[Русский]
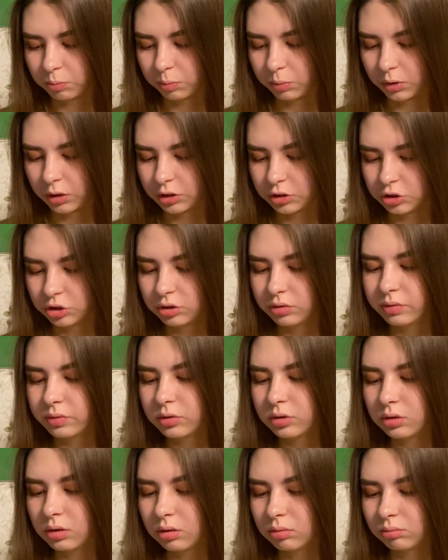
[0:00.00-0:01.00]

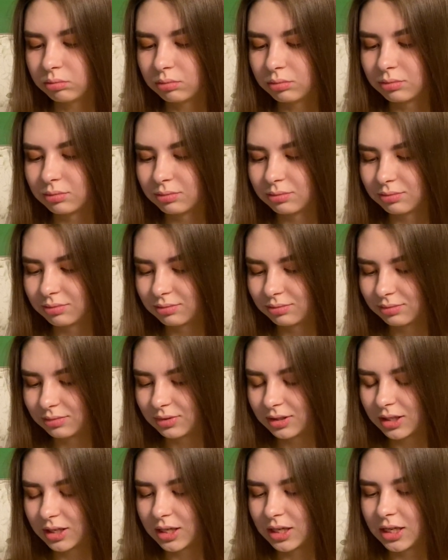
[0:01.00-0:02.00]
поживем
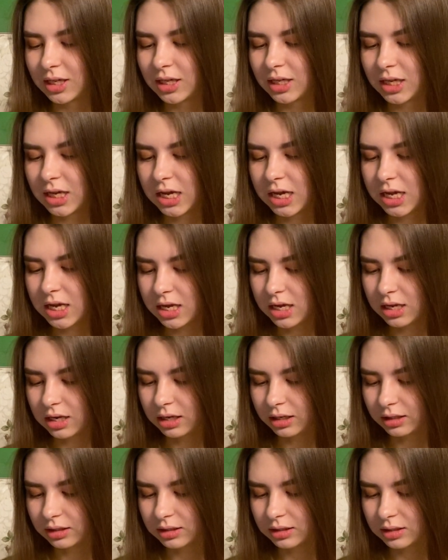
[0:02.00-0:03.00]
и
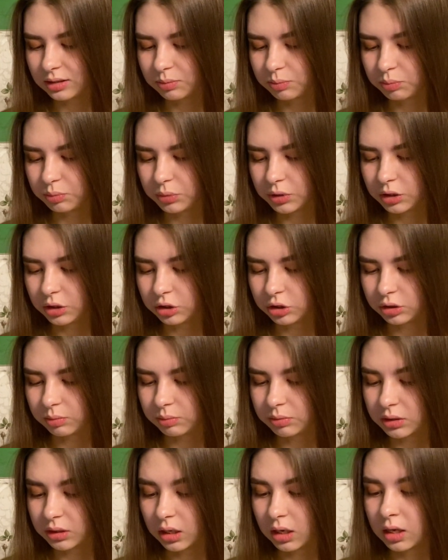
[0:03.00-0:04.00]

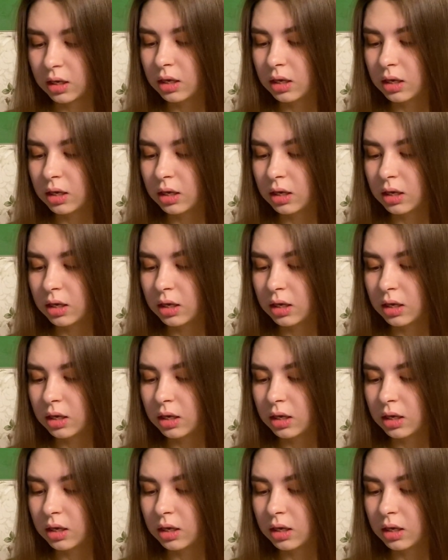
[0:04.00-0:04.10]
распишемся.